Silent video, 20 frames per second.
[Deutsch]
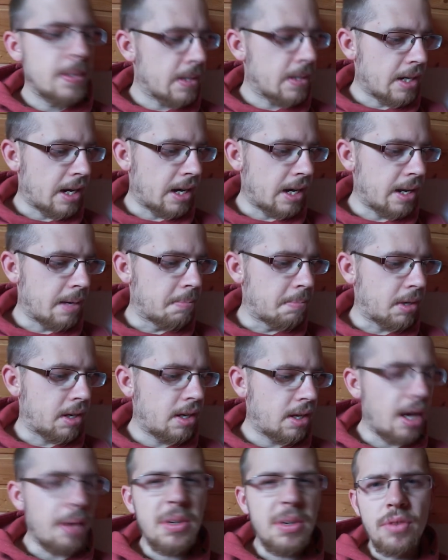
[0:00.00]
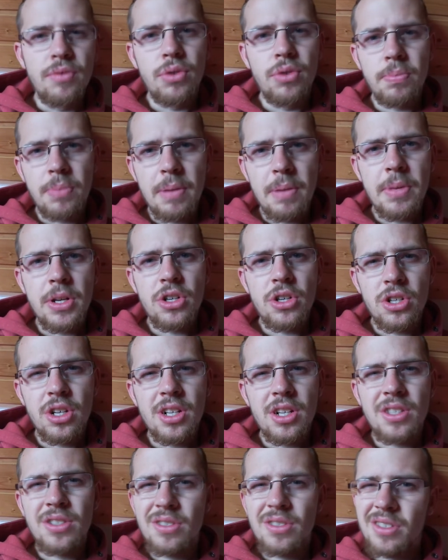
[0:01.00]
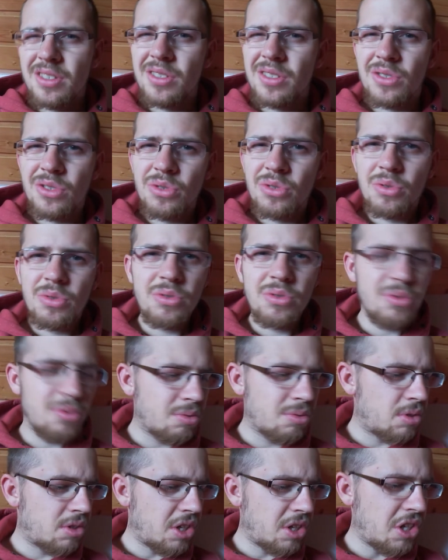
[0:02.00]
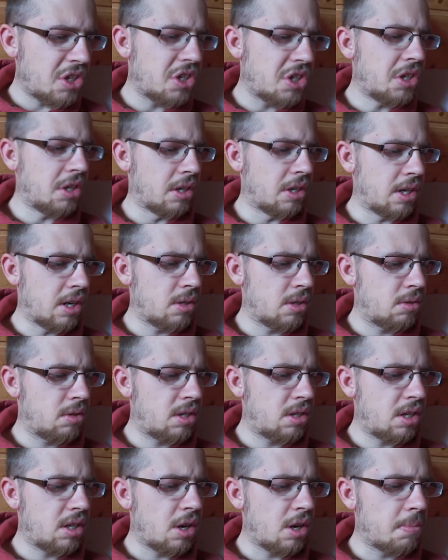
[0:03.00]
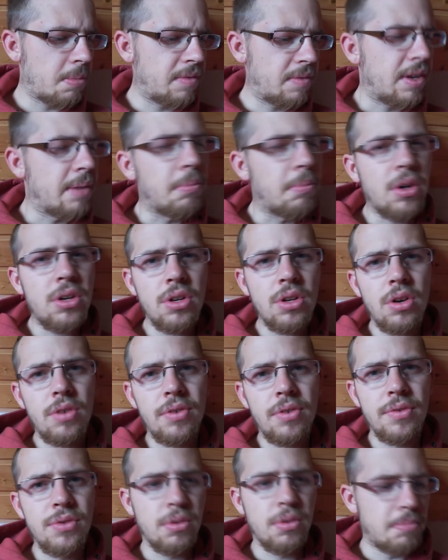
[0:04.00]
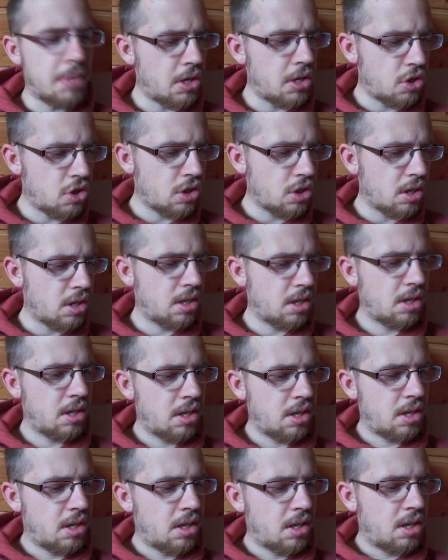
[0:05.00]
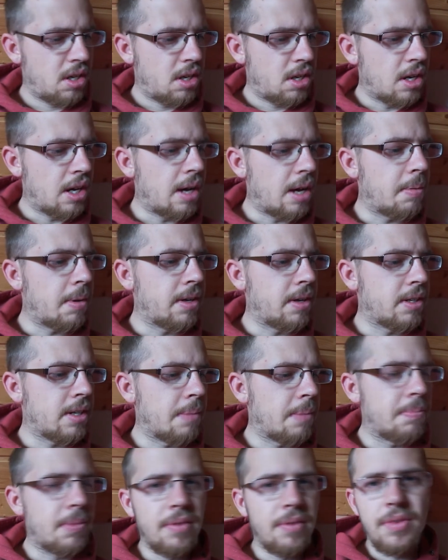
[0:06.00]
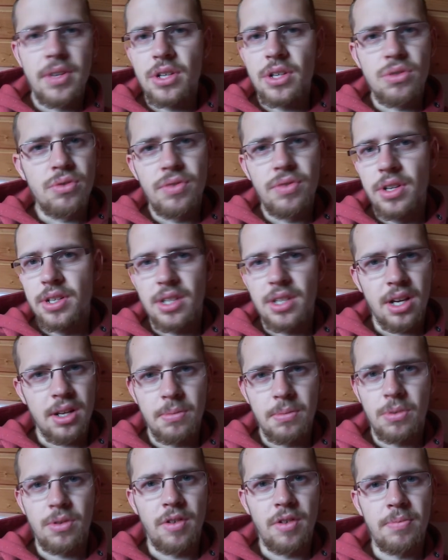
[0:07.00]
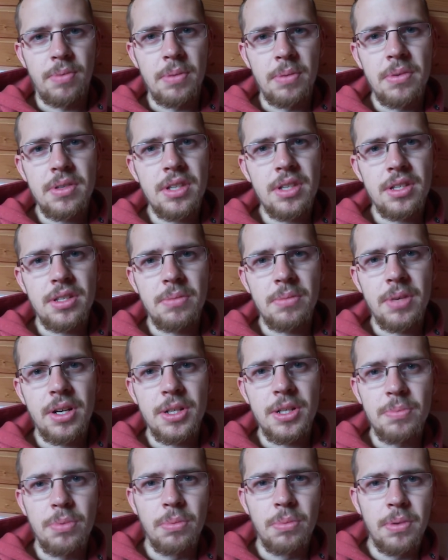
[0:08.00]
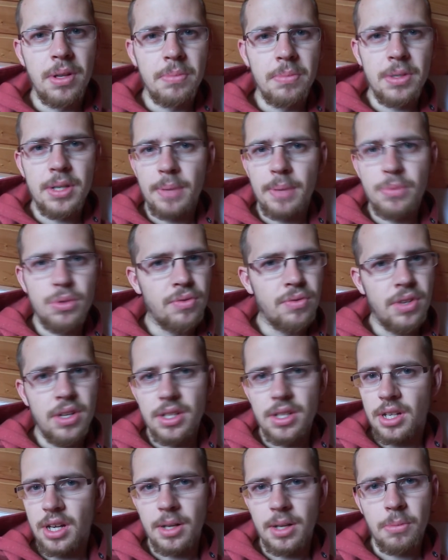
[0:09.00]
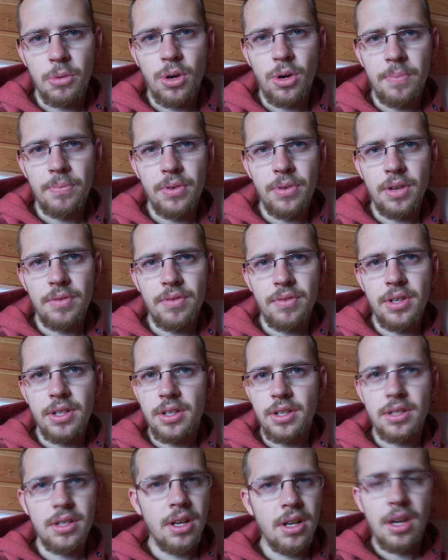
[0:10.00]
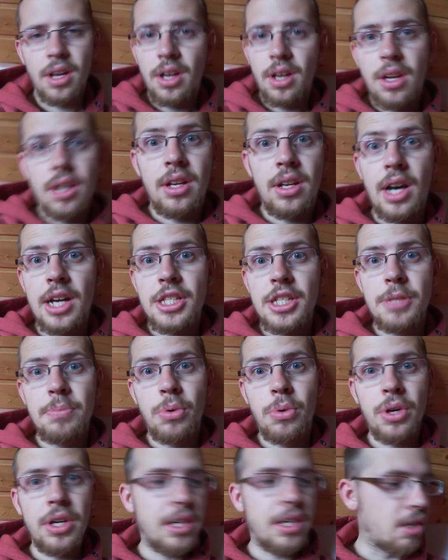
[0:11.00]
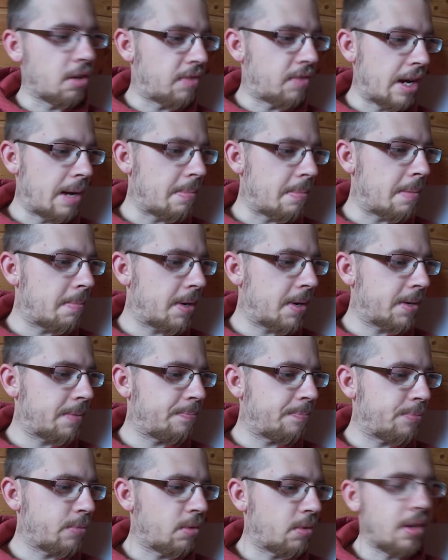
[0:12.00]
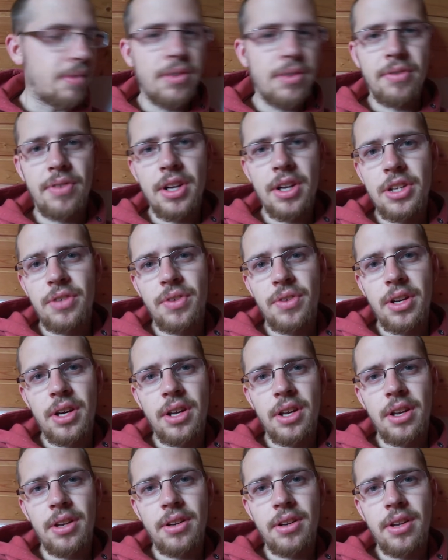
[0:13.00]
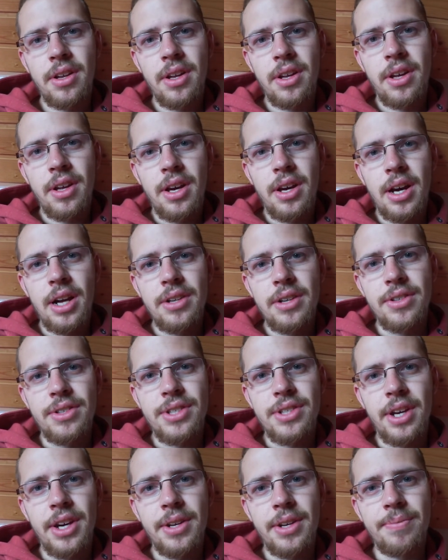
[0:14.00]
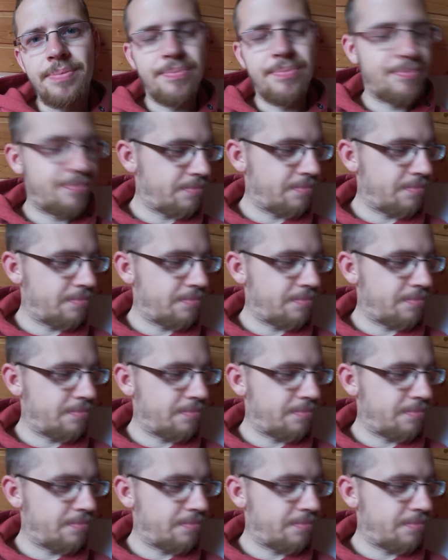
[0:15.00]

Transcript: Kader bringen. Aber den Footballmanager, das ist schon so eine Idee. Also ich hätte auch mal wieder Bock drauf auf so einen Manager aber ich habe dann wieder zu viele Sachen im Kopf. Bei mir ist das immer das Problem, ich habe zu viele Sachen im Kopf und dann will ich 30 Projekte auf einmal machen und dann verfalle ich wieder in alte Zeiten.